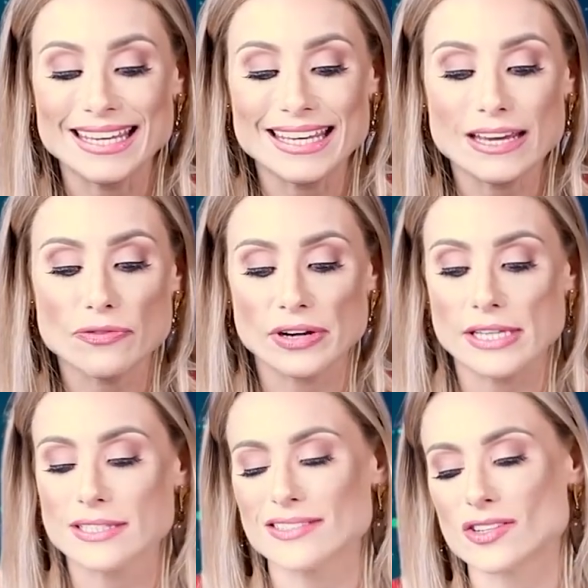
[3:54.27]
E eu falei
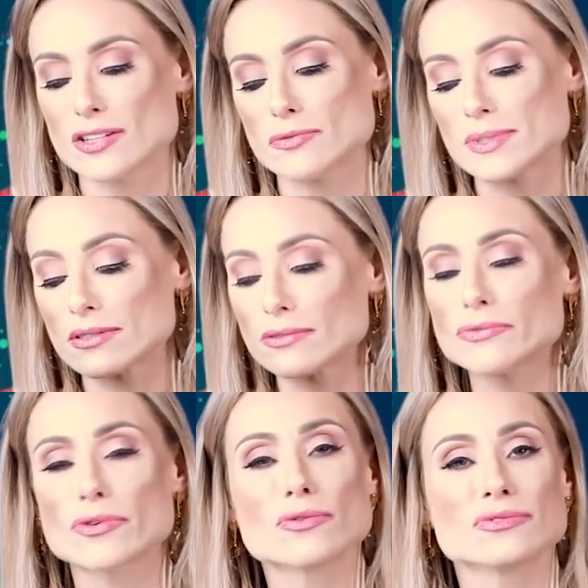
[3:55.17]
assim, gente, mas eu não
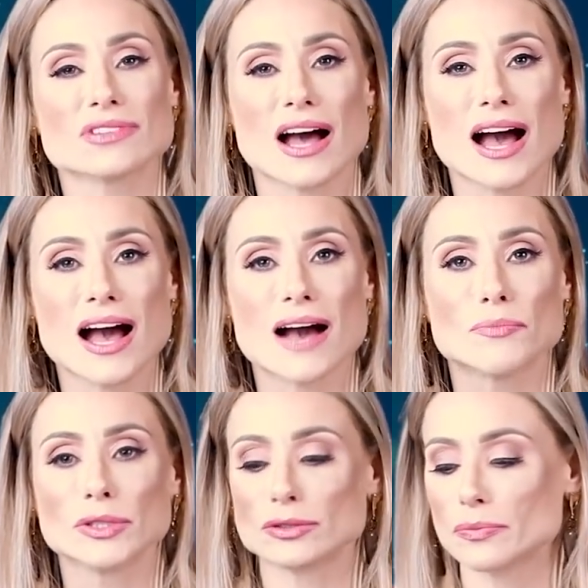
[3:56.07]
vou usar
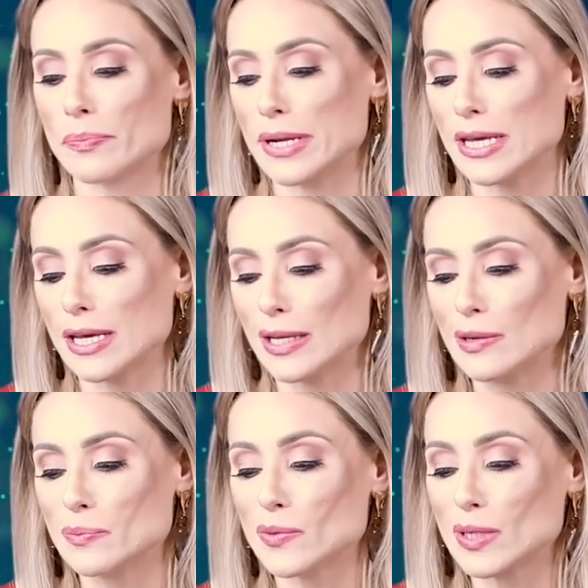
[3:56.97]
muito
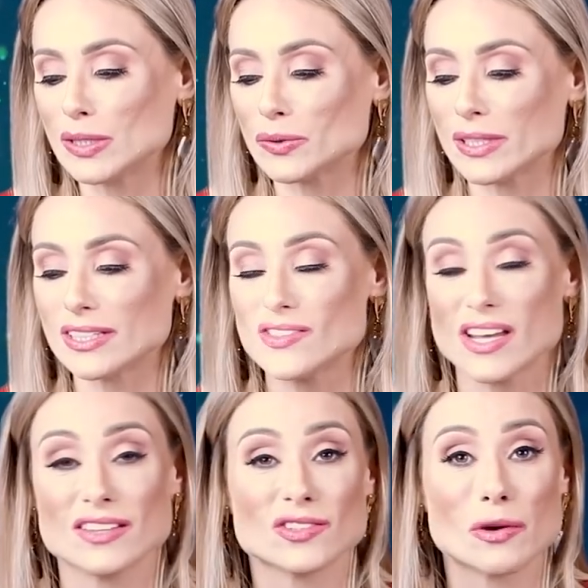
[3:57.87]
brilho, muito.
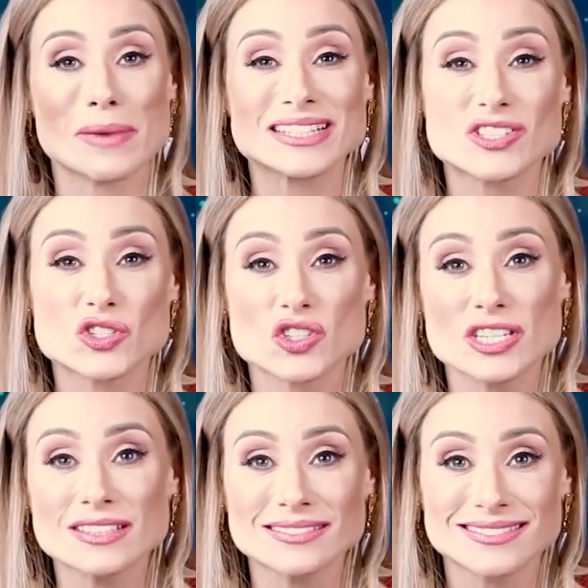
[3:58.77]
Gente, é uma
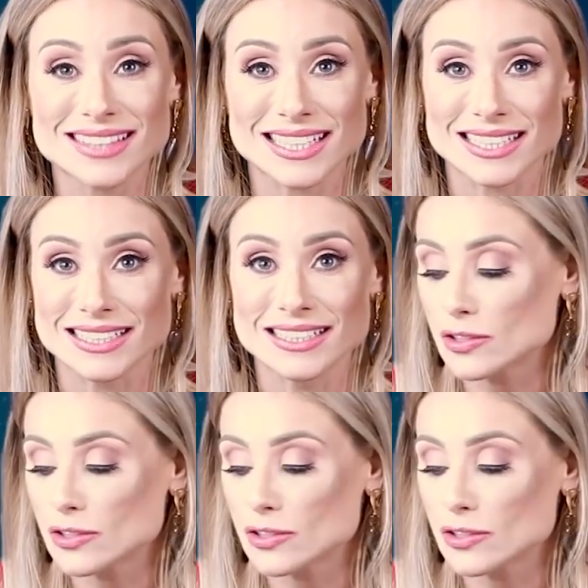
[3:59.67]
tinta.